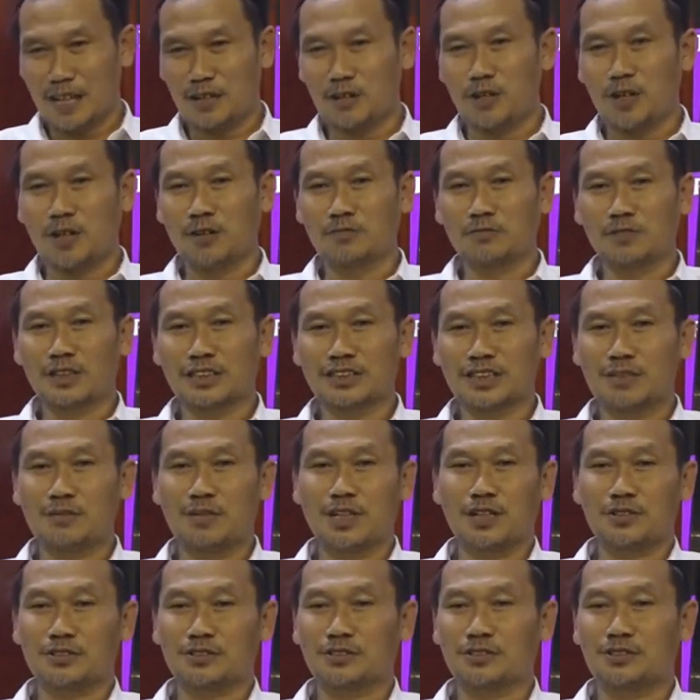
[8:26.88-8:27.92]
kalau Allah
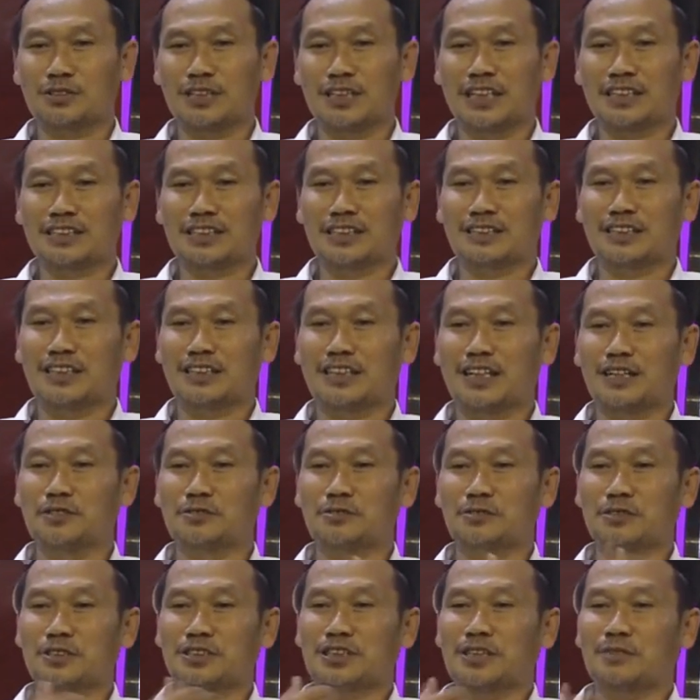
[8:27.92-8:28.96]
sama Rasulnya saja tidak
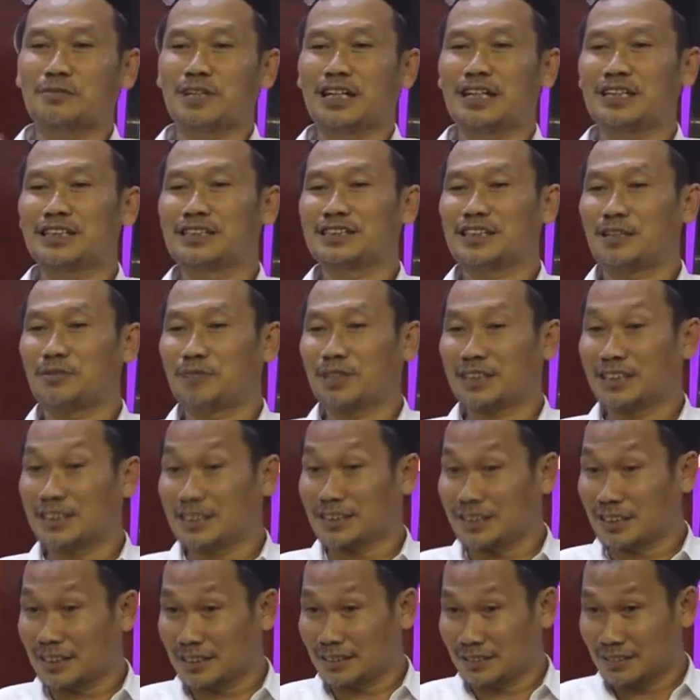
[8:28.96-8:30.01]
ngurus apalagi sama
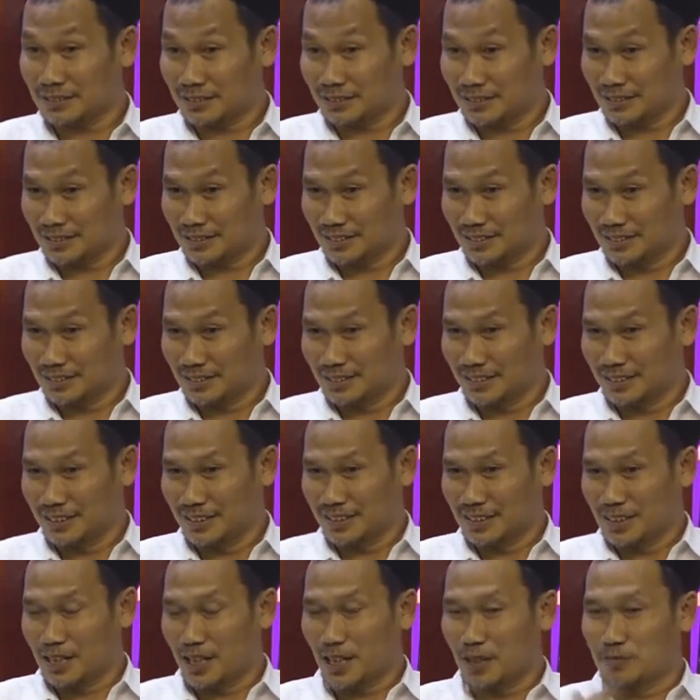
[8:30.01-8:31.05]
kita
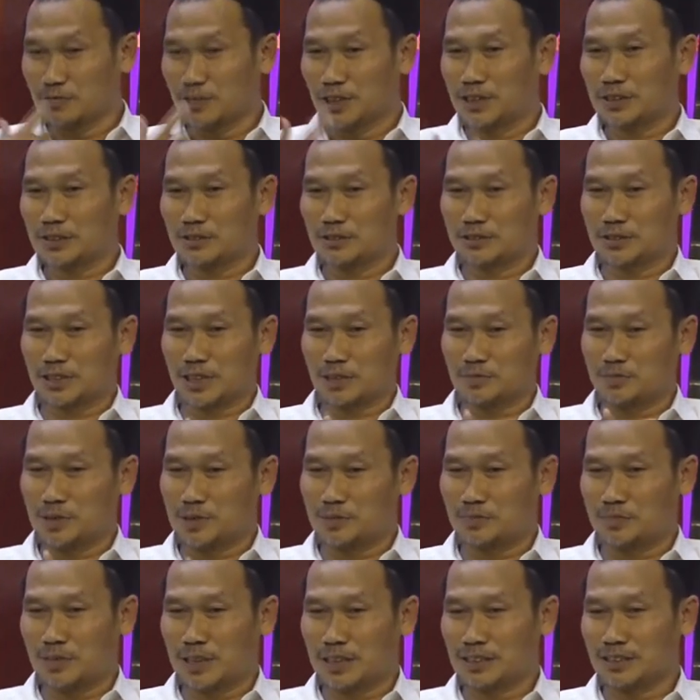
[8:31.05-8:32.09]
Allah itu
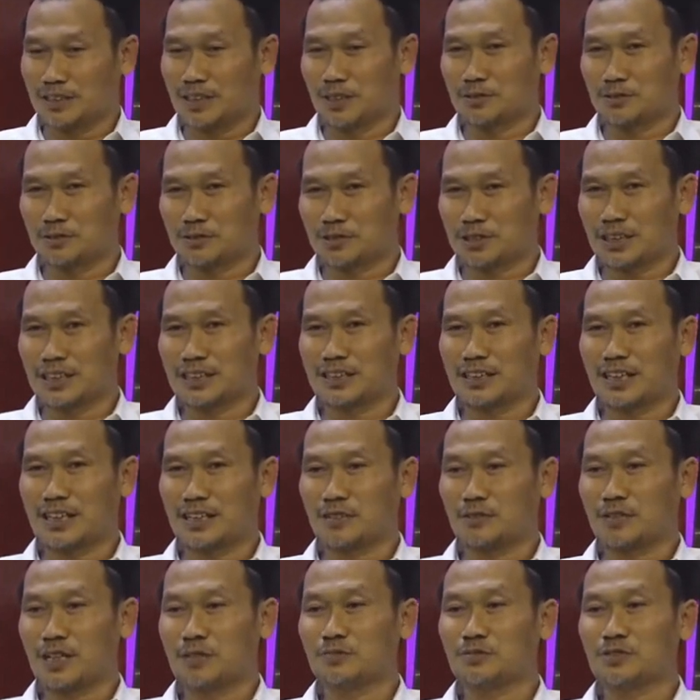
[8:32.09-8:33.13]
terbebas gak urusan
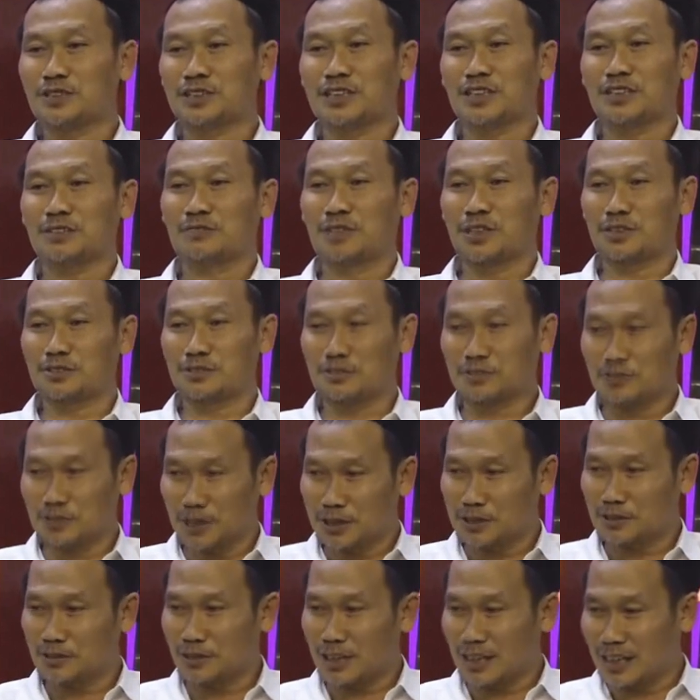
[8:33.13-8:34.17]
dengan orang musyrik wa
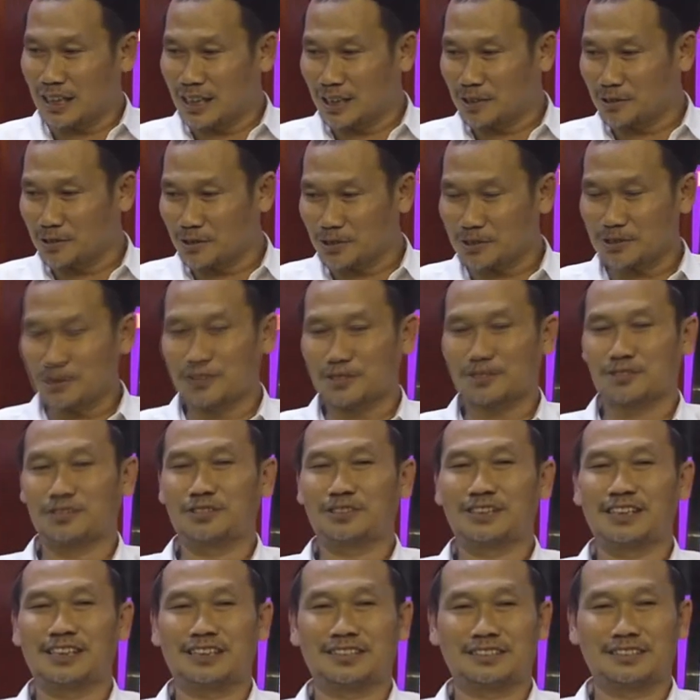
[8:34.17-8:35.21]
rasulih juga gak ngurus
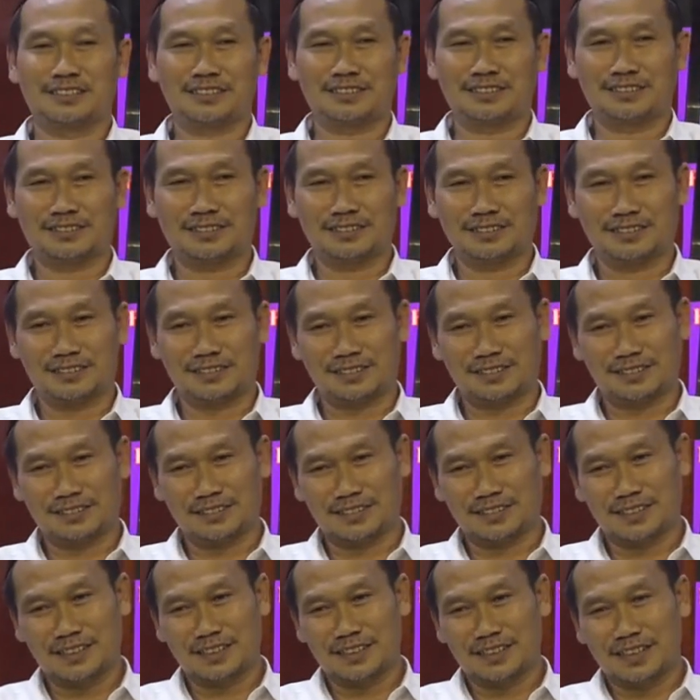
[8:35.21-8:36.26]
Rasulnya
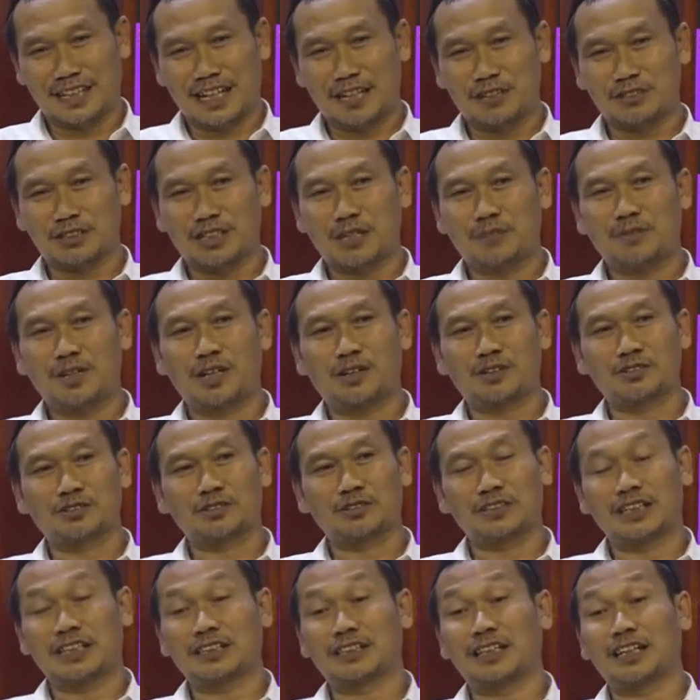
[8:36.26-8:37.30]
kalau sama
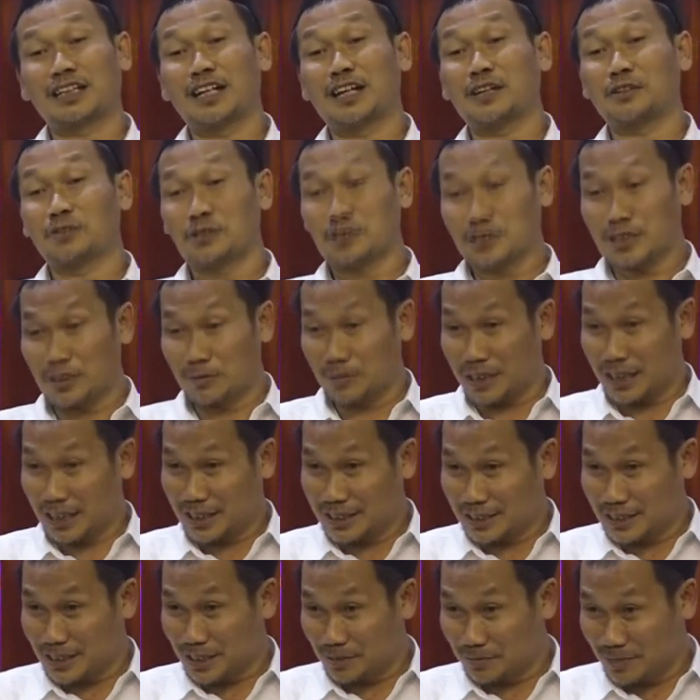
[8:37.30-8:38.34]
Rasul saja tidak ngurus
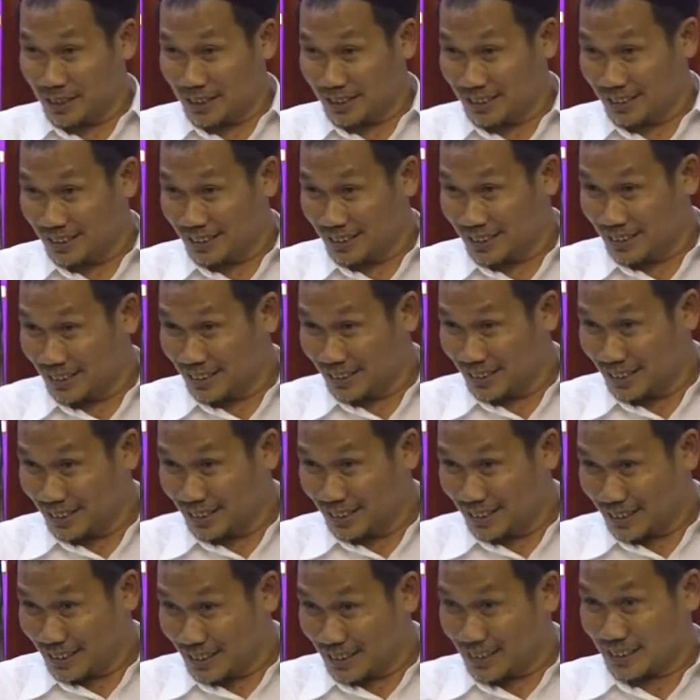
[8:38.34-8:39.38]
apalagi sama
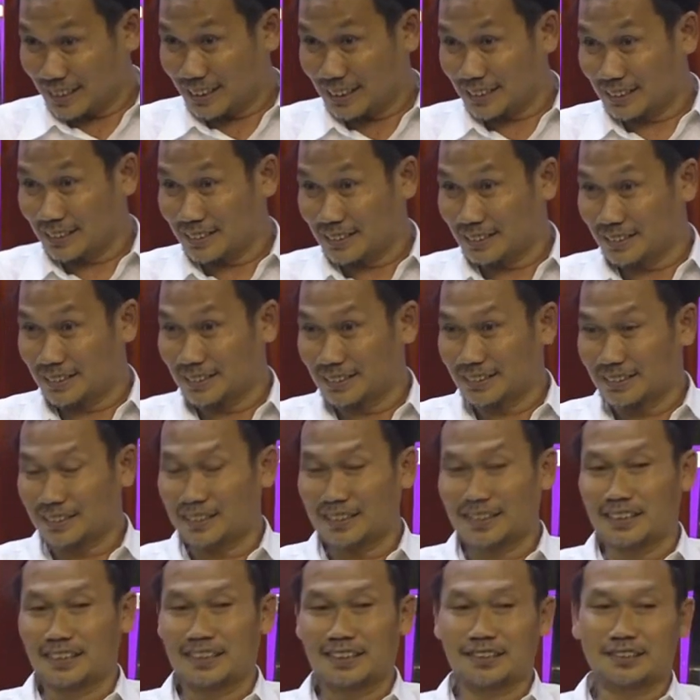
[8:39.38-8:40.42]
kita
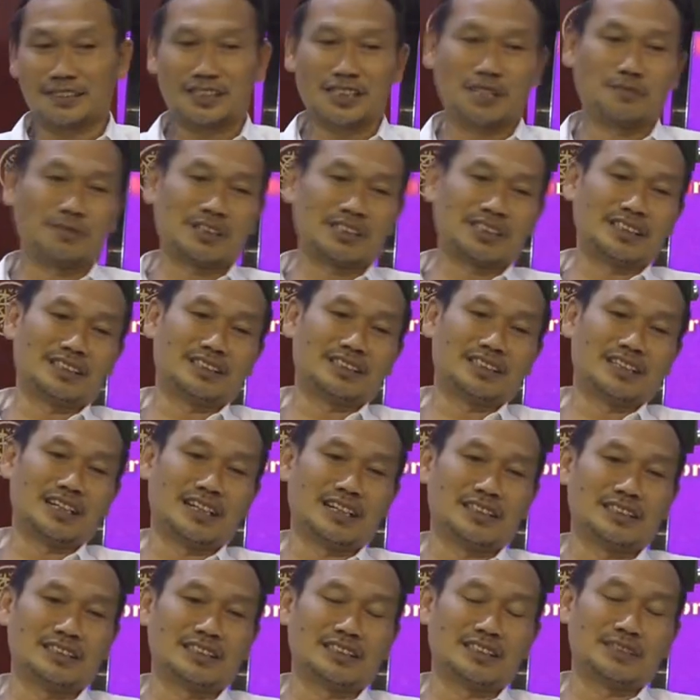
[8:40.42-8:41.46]
sama
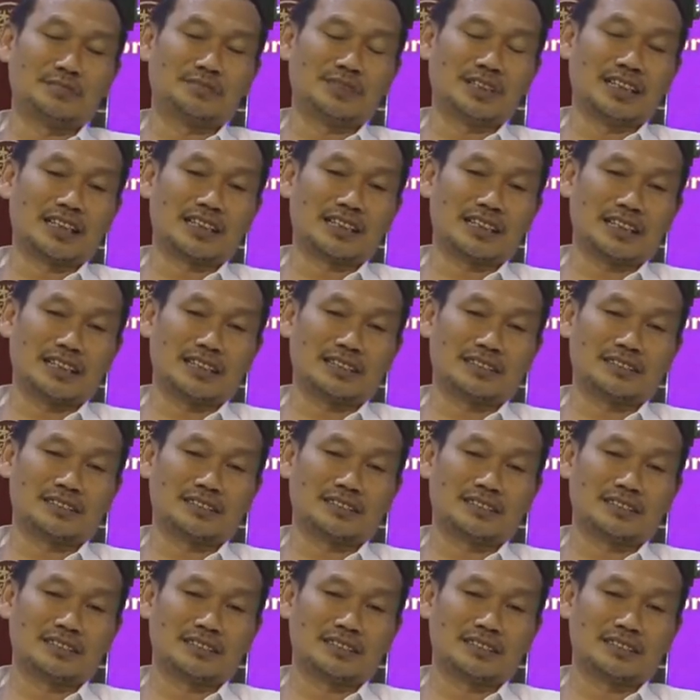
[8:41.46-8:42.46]
Sayyidina Ali dibenarkan